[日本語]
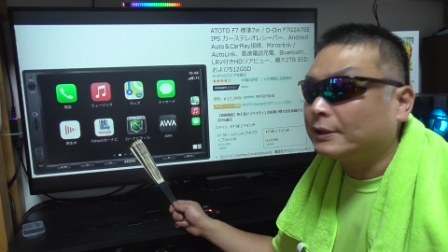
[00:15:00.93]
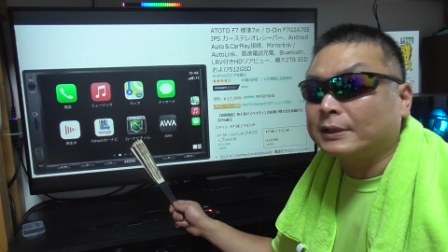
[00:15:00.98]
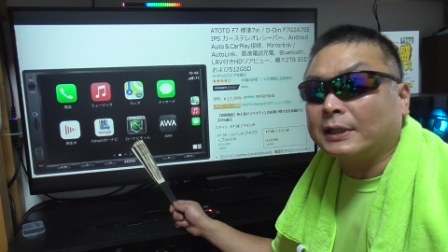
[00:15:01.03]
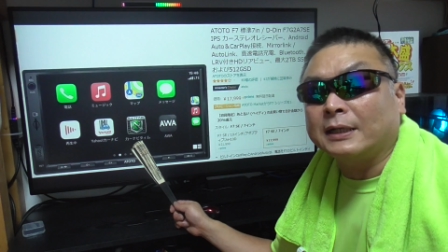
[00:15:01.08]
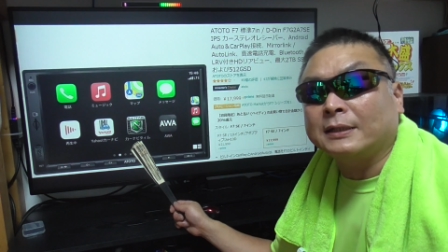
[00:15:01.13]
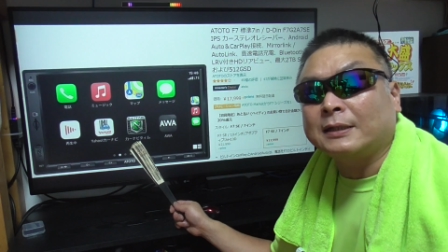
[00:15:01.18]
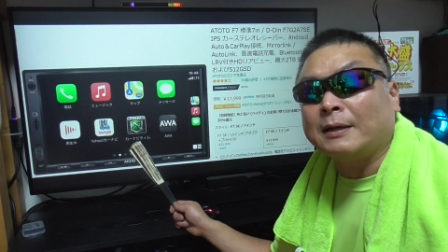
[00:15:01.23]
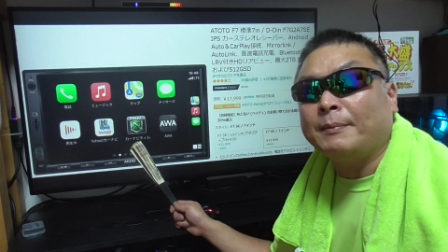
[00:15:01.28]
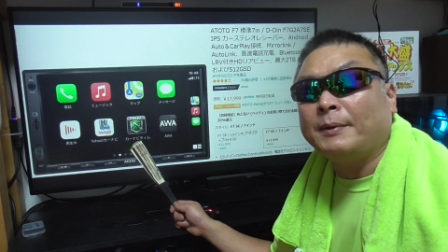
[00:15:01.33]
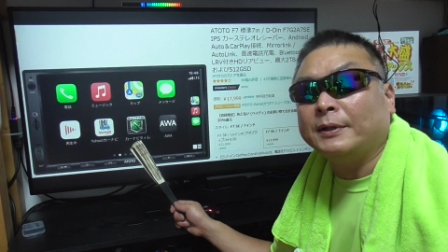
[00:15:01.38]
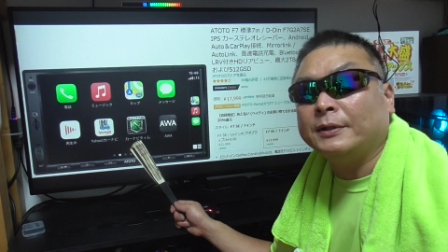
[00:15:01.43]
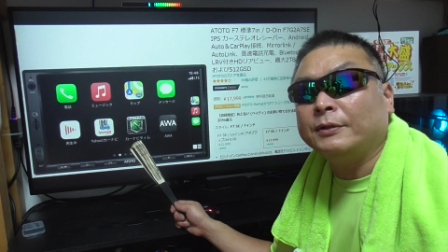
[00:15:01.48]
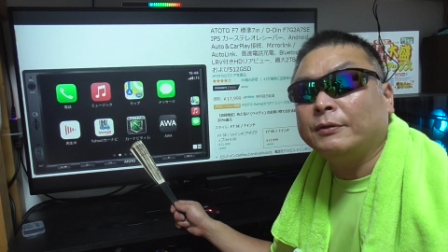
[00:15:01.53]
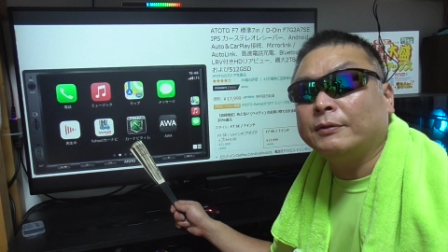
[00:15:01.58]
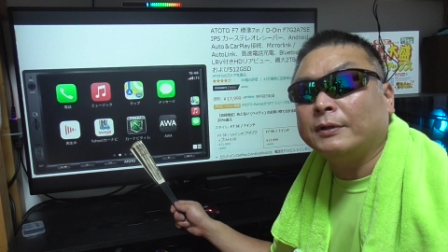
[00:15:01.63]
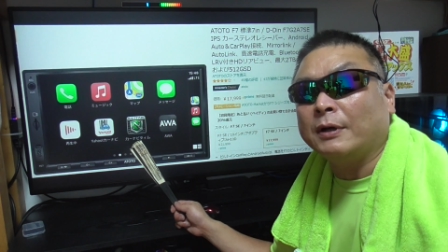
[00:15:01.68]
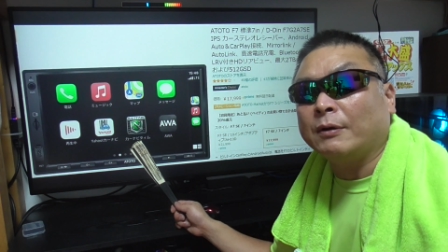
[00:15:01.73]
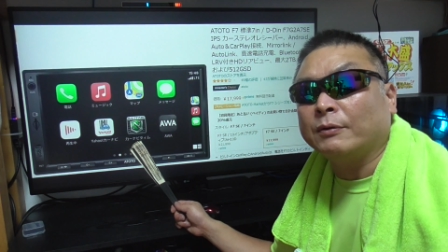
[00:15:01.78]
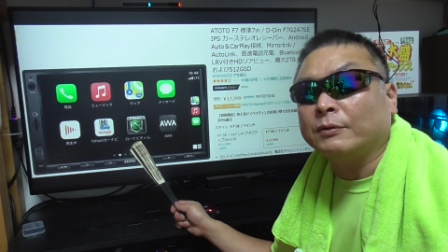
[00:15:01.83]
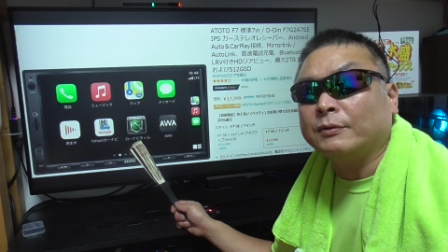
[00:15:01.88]
スがたまる
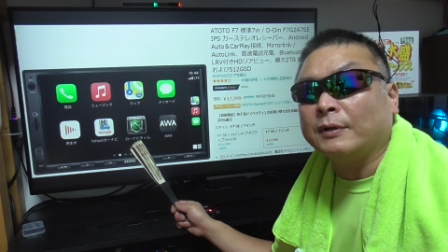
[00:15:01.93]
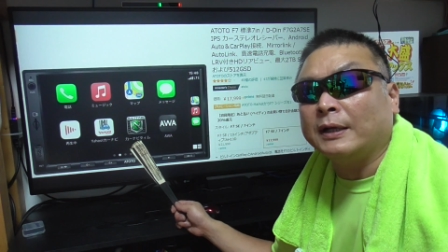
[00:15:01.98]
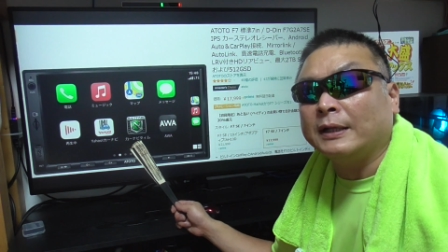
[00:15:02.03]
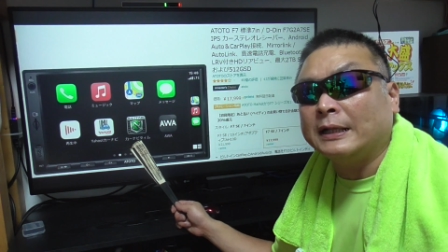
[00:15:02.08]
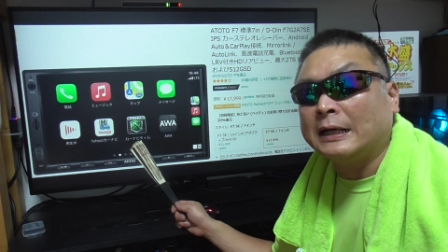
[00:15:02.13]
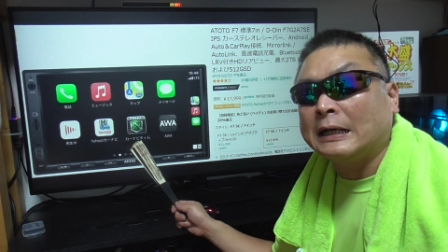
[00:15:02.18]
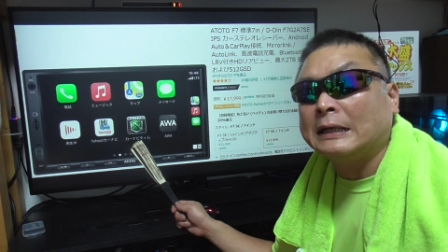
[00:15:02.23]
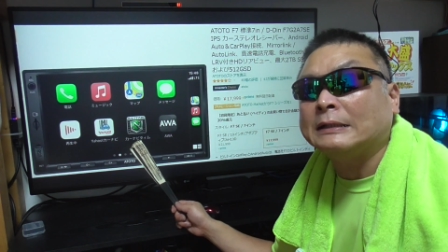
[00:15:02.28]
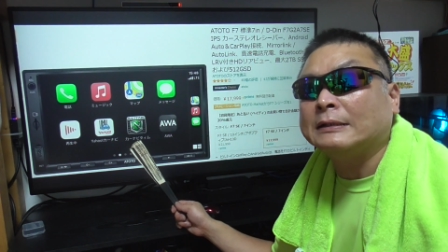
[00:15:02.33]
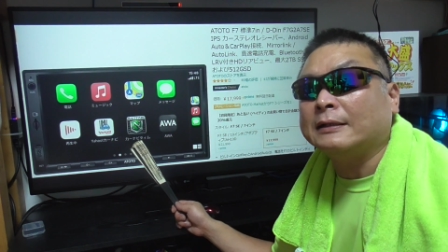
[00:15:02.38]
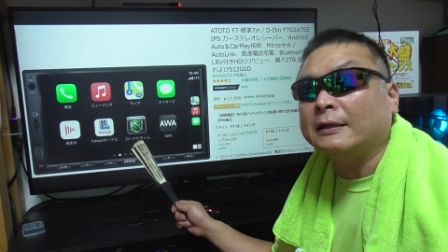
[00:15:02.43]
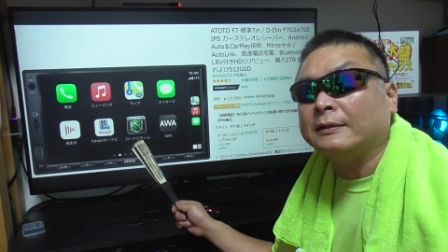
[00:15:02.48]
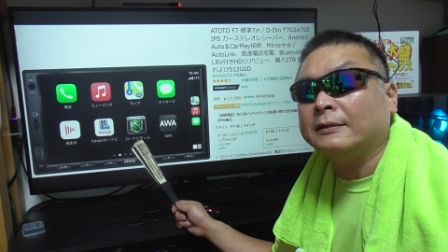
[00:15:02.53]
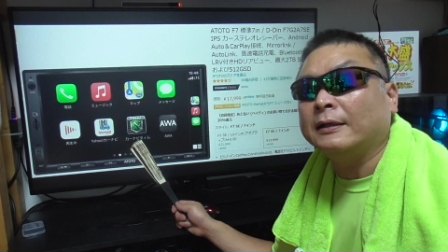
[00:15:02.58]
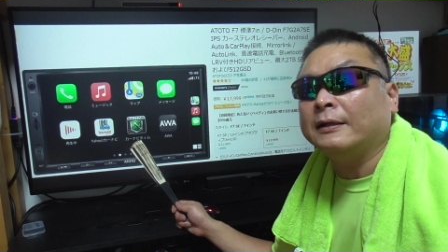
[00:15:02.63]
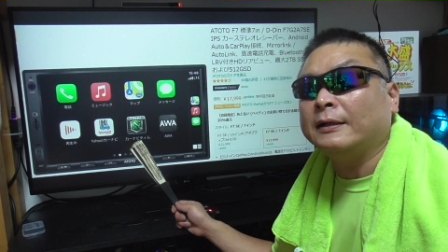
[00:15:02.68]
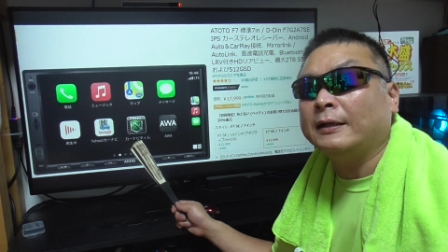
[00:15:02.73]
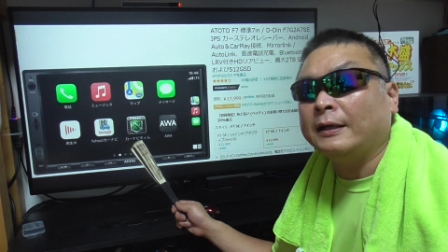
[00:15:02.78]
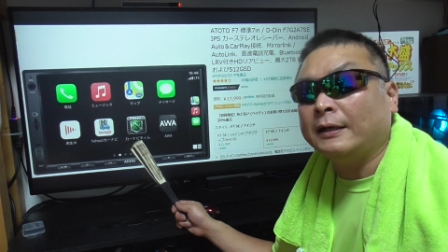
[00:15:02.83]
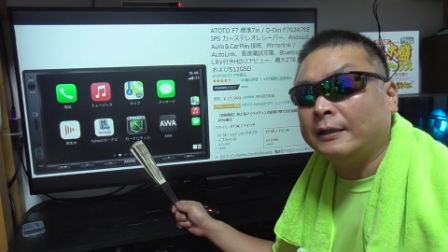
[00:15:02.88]
ようなことはなかったん
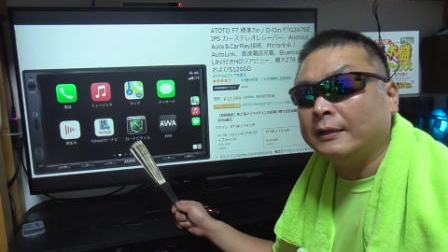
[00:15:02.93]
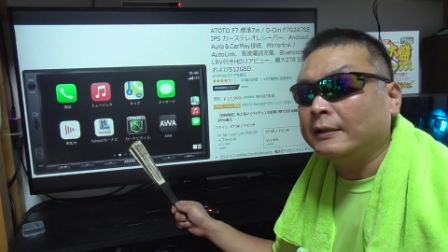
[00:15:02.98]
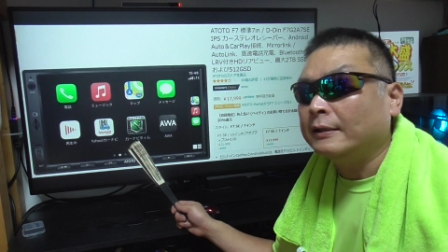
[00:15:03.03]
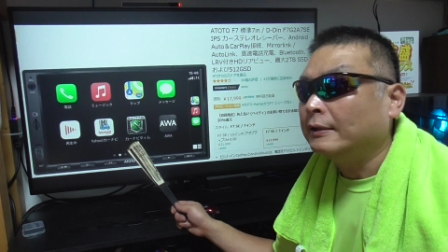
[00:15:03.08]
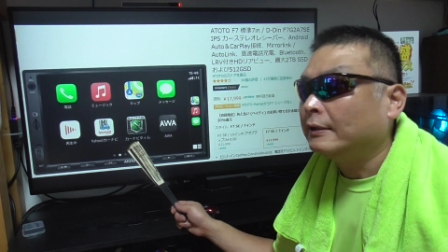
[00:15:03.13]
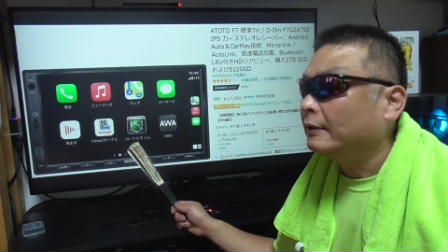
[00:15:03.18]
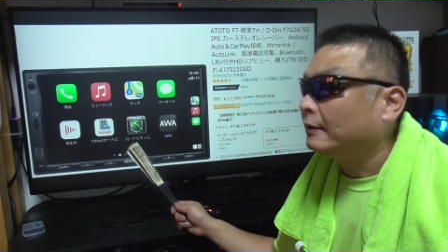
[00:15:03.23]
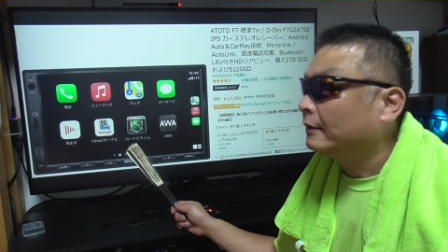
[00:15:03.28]
でね。